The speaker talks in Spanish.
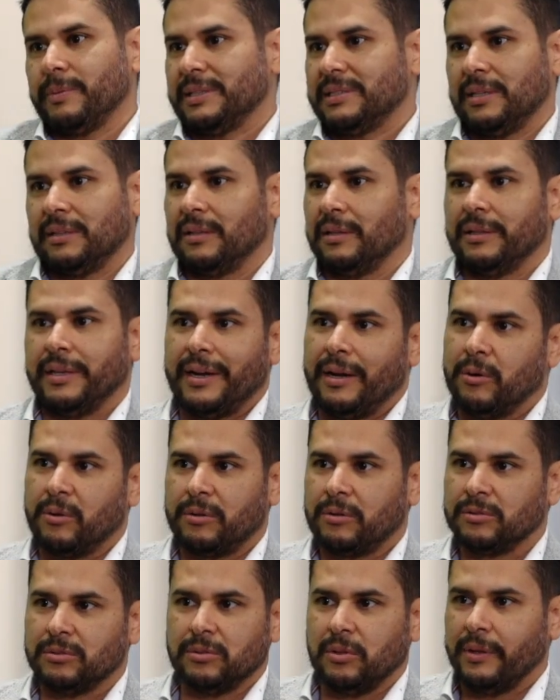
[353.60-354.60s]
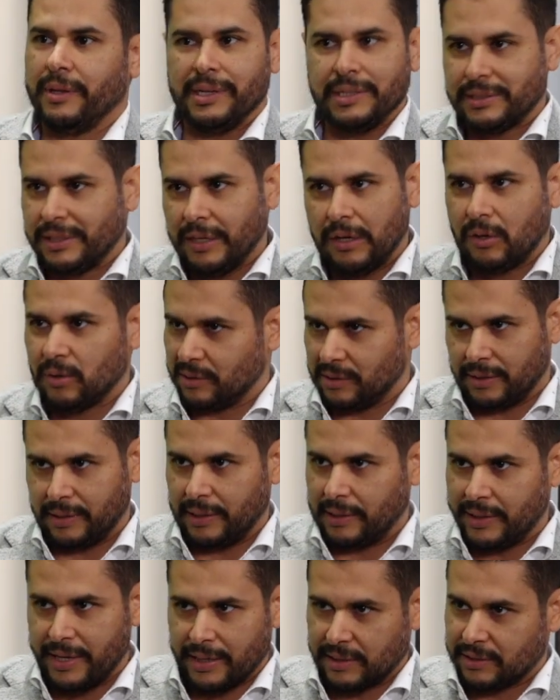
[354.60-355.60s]
vas a tener ahorros no del 5 ni
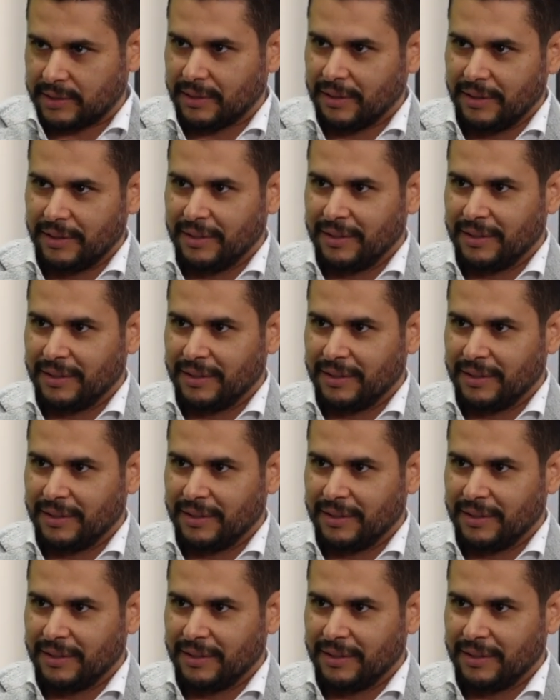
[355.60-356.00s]
del 10.